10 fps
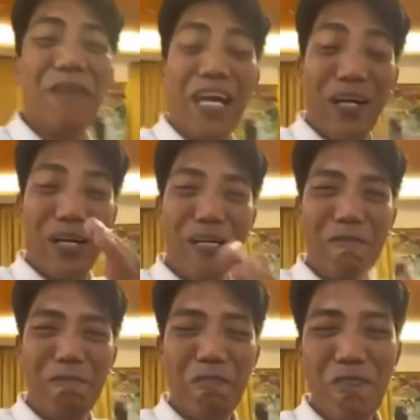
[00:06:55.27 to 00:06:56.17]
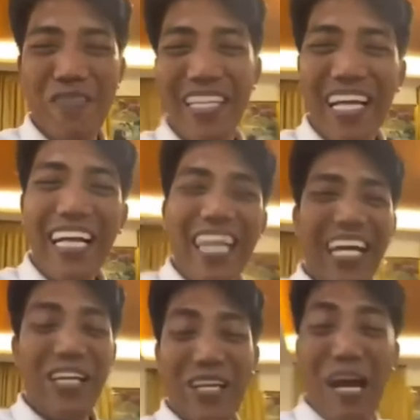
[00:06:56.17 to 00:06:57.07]
Pero,
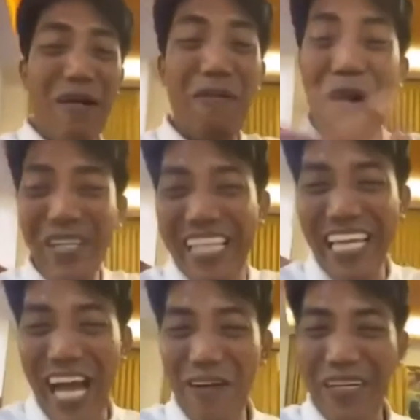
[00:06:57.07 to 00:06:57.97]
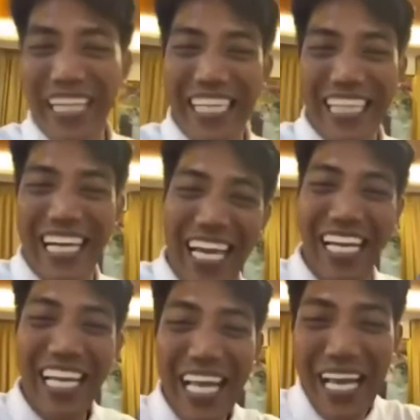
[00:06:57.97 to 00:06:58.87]
yan lang po, hindi na ako magtatagal.
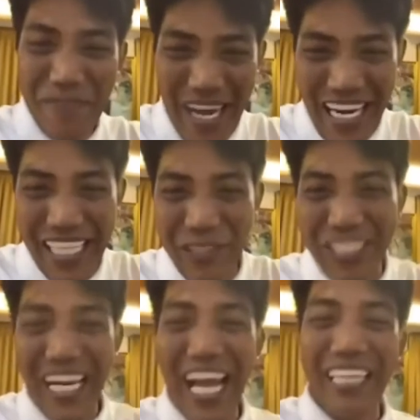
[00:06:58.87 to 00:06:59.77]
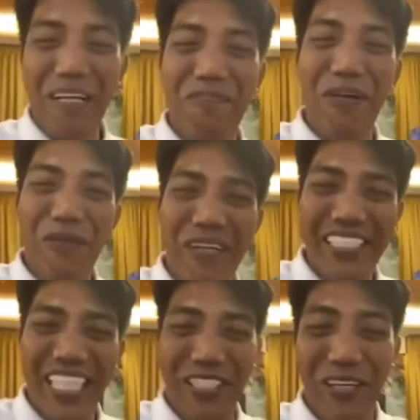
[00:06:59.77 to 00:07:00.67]
Para doon sa lahat ng viewers
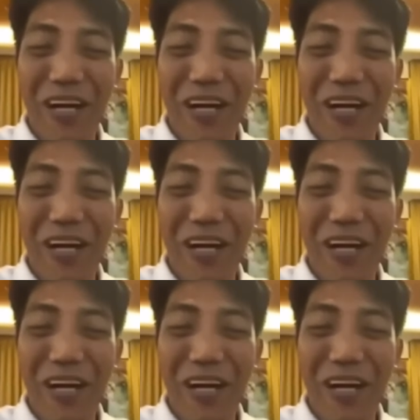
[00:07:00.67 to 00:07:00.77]
na to,